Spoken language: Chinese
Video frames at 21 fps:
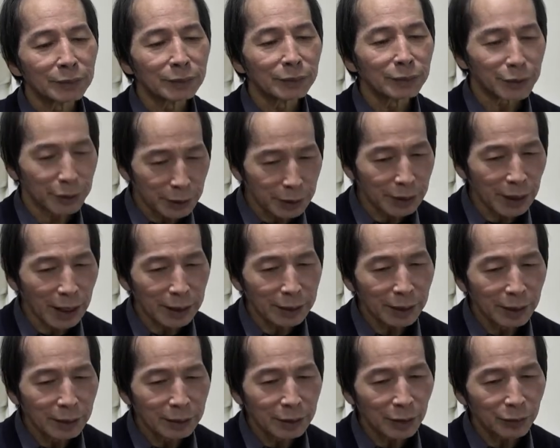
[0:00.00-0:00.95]
实际上，
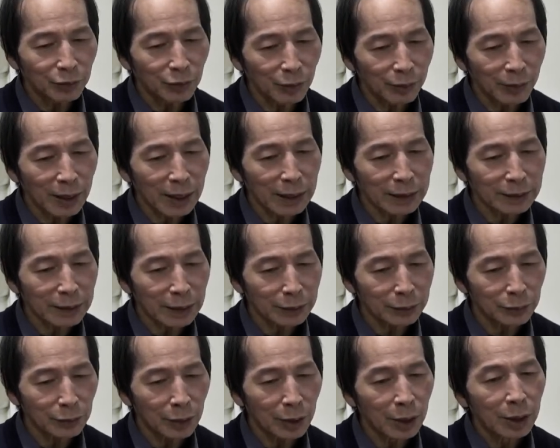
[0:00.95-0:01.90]
在佛法来讲
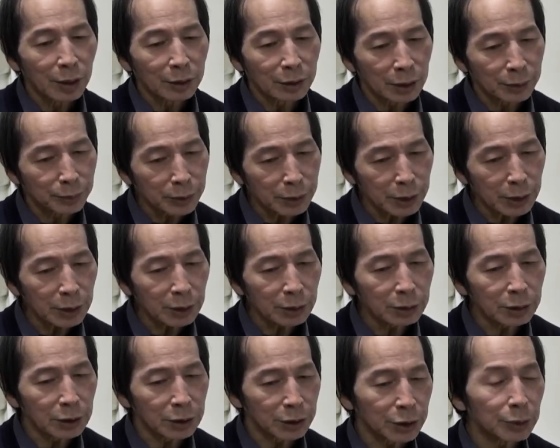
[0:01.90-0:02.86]
说，你不信，
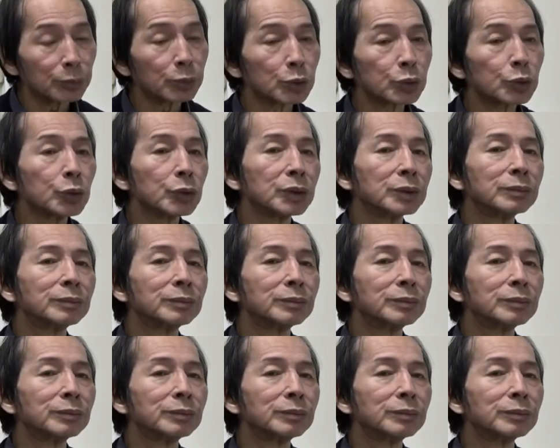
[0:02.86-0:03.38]
你进不去。